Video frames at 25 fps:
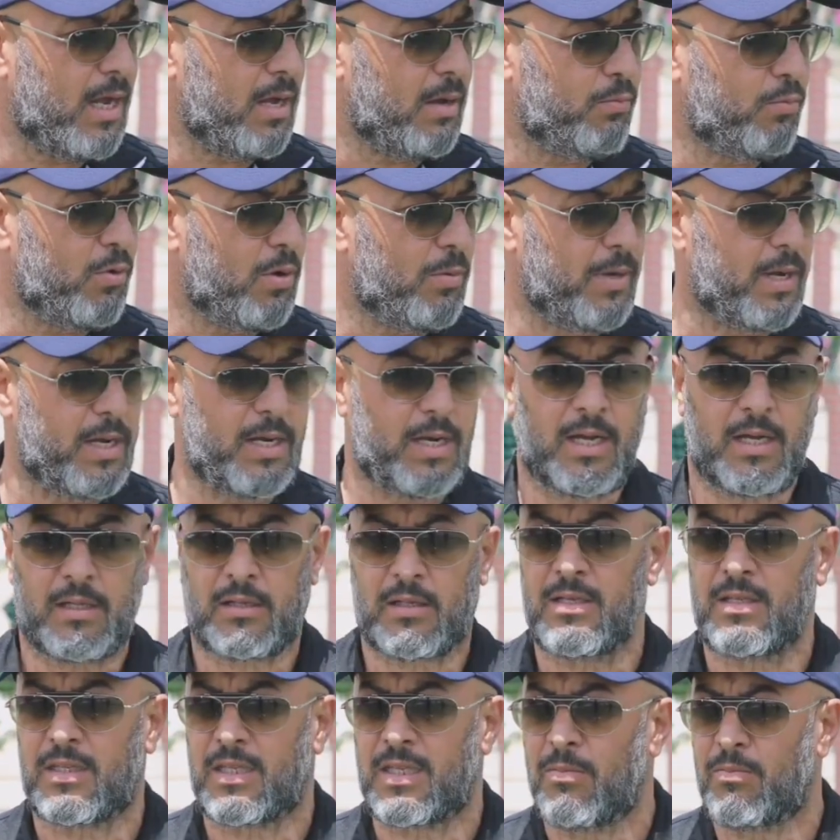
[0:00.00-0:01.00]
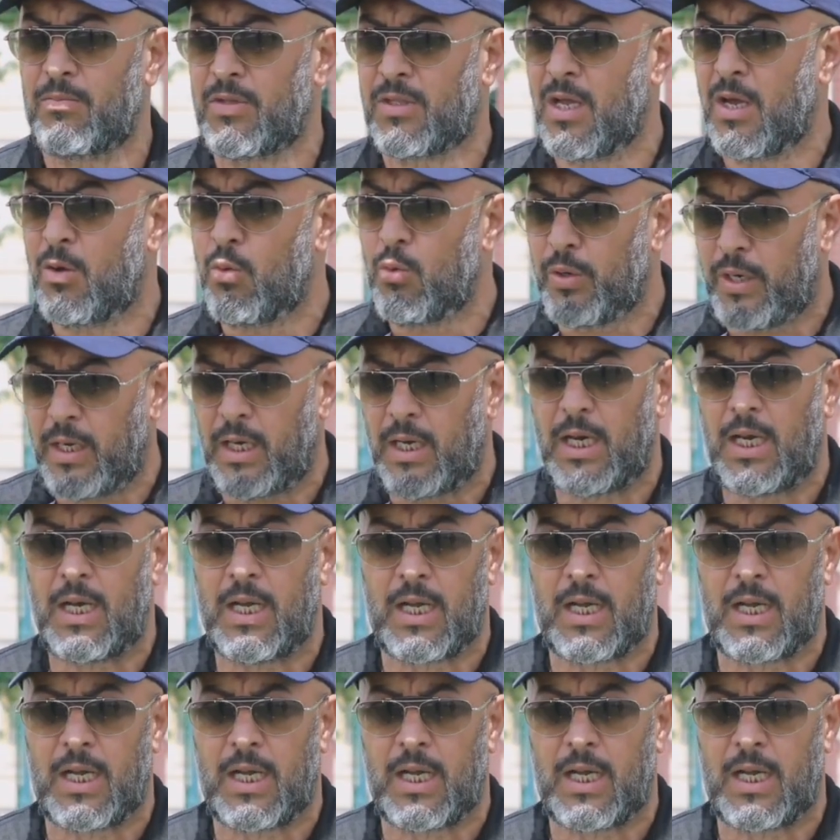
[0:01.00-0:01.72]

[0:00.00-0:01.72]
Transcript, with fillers: ابواب انها تنظم دوري